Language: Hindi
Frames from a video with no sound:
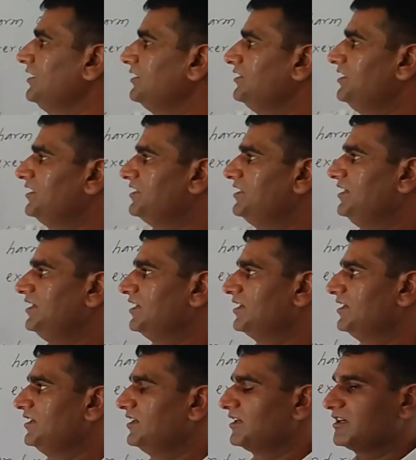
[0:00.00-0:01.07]
देखिए
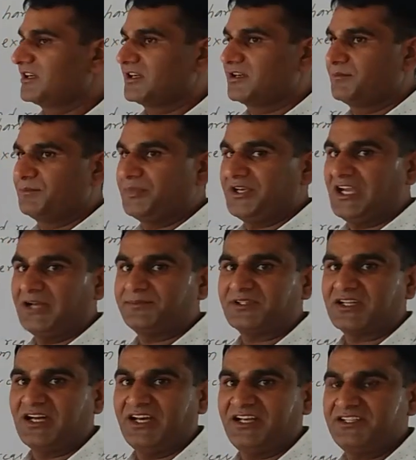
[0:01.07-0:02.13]
पर्याप्त
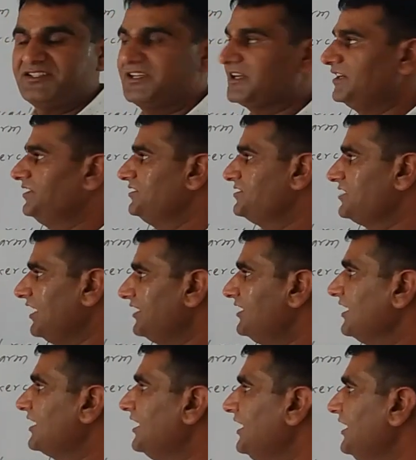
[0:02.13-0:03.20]
खाने से कहीं ज़्यादा
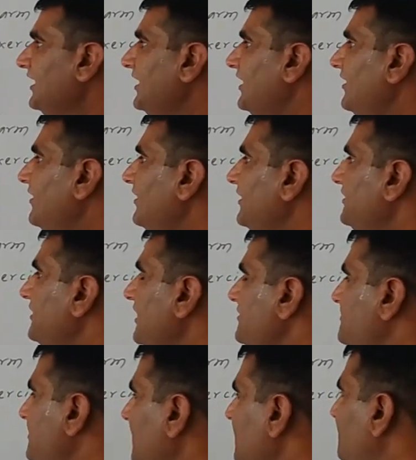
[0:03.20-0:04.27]
खाना या
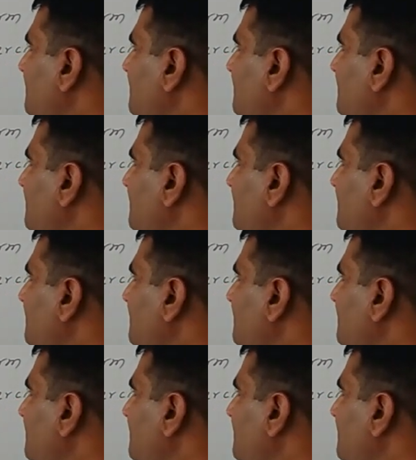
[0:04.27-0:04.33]
जंक